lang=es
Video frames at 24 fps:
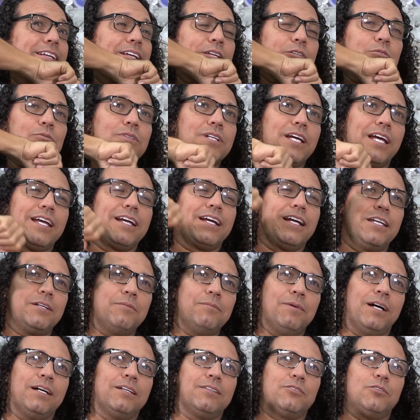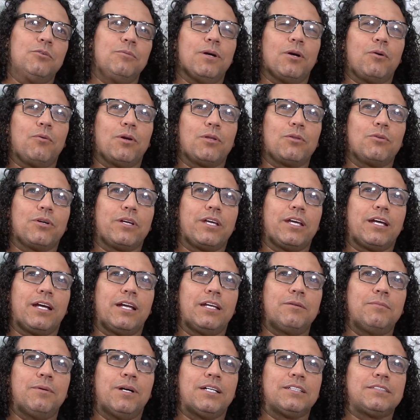Resulta que en Calimán, yo me acuerdo que
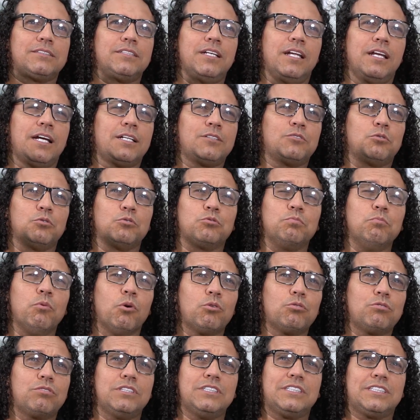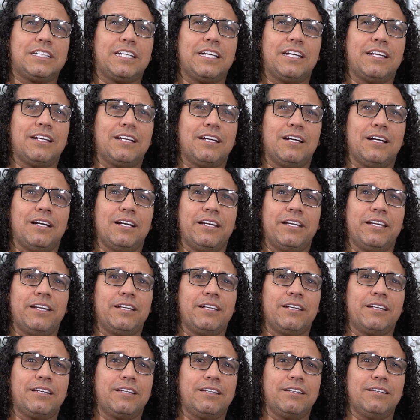Calimán hacía el actus mortis, que era
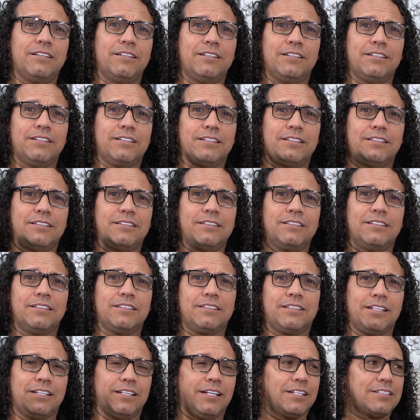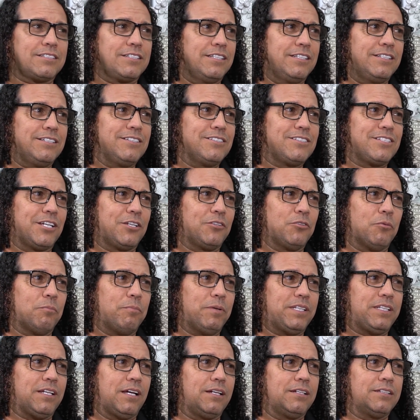quedar sin signos
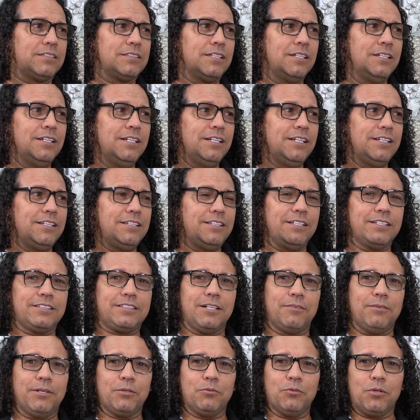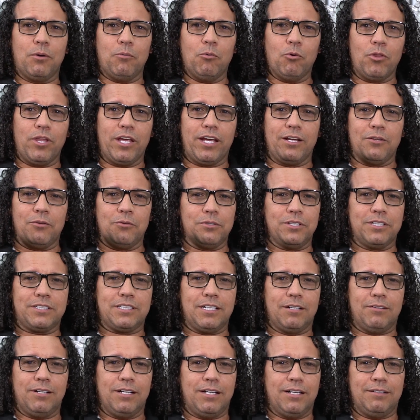vitales, y estaba en una bodega donde
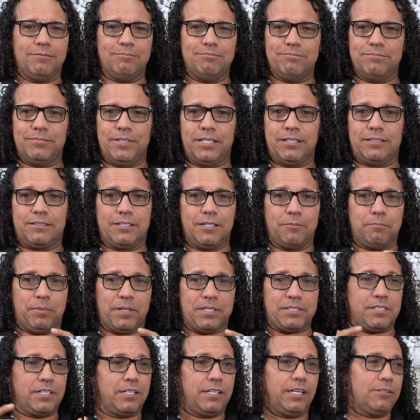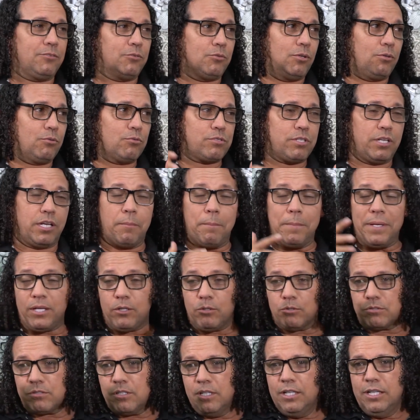estaba este, persiguiendo a los
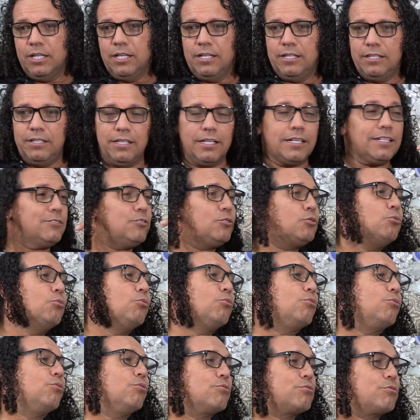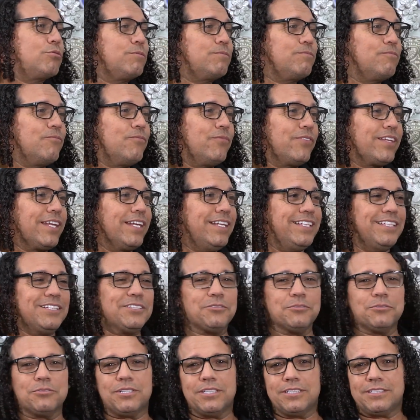enemigos, y eran turcos y
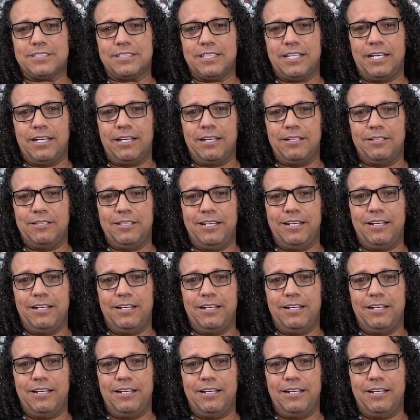entonces, eh,